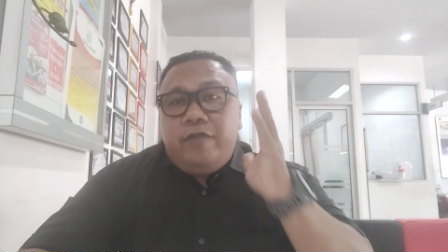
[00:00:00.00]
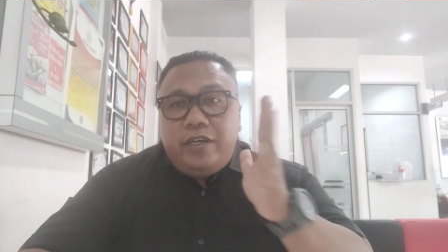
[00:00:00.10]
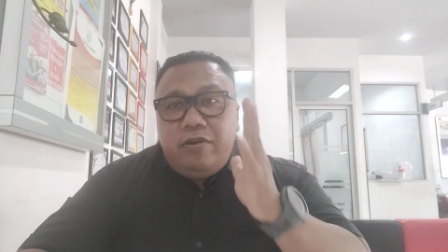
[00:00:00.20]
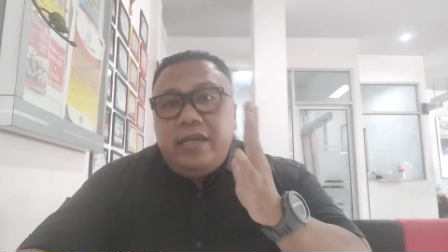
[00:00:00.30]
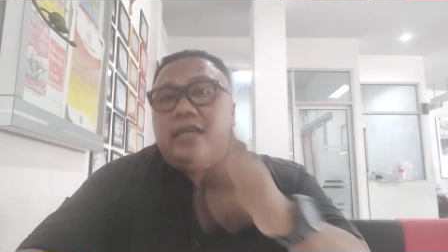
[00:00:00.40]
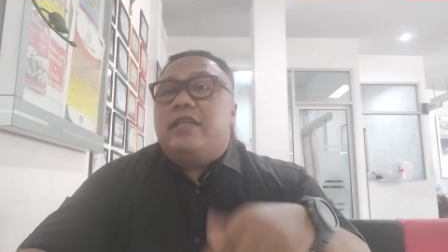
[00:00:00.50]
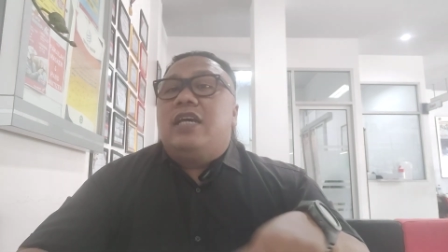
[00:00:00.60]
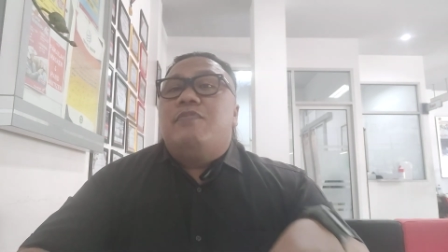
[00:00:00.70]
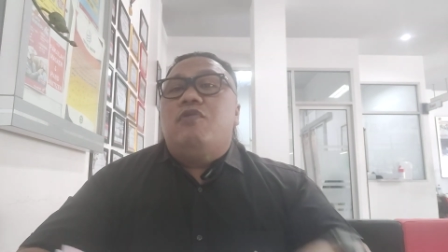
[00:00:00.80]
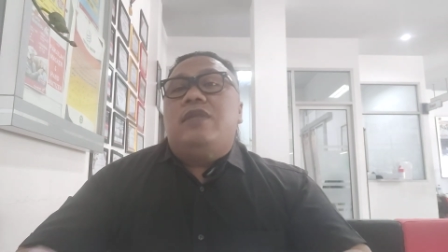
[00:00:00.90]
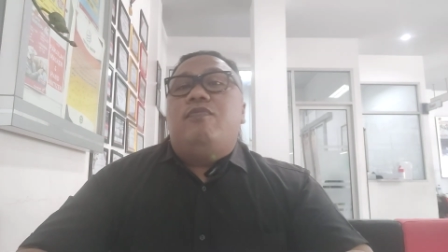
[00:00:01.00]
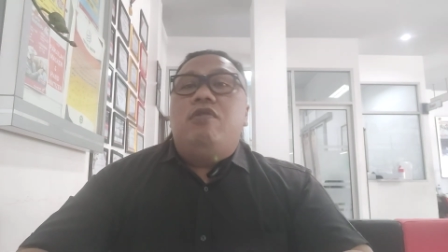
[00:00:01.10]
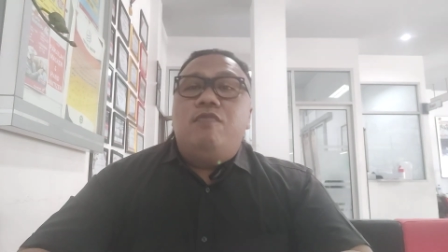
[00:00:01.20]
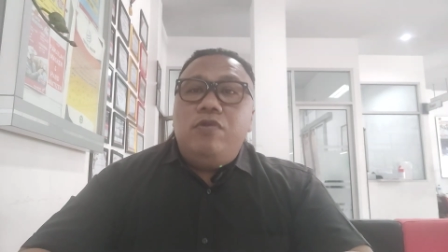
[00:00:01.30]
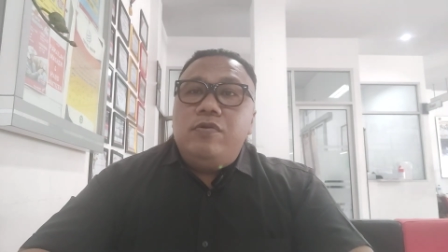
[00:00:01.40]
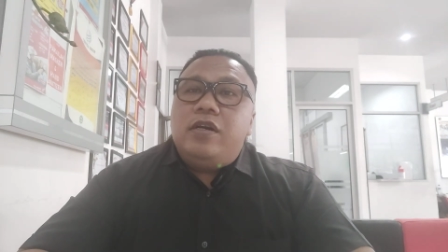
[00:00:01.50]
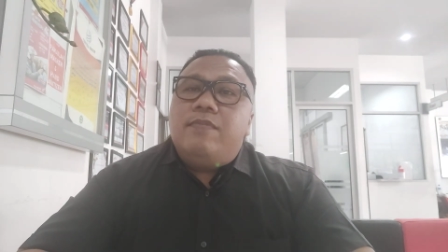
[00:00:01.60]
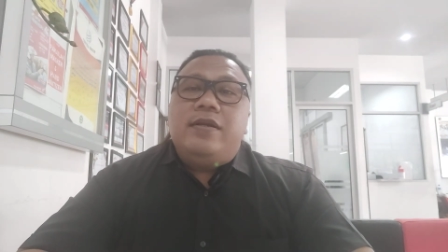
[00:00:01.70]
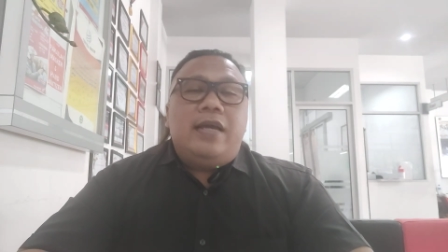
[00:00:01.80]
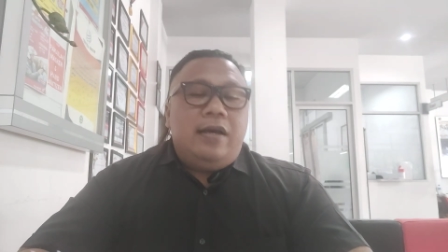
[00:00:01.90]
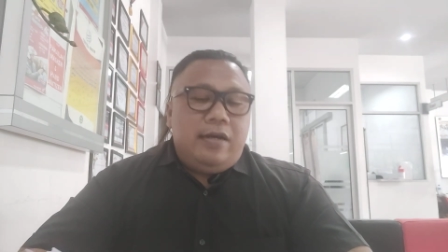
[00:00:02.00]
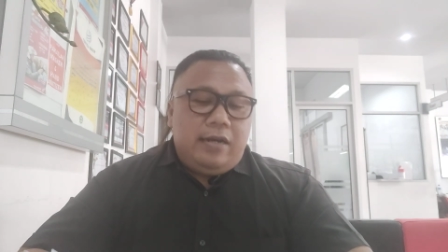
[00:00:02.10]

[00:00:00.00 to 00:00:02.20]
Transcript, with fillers: video ini saya buat buru-buru teman ya